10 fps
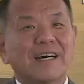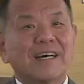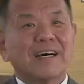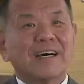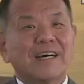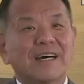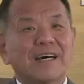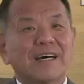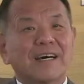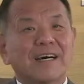这个
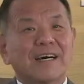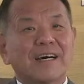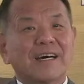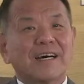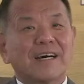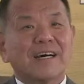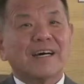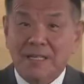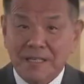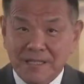耶和华不是不
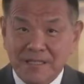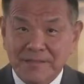讲理的。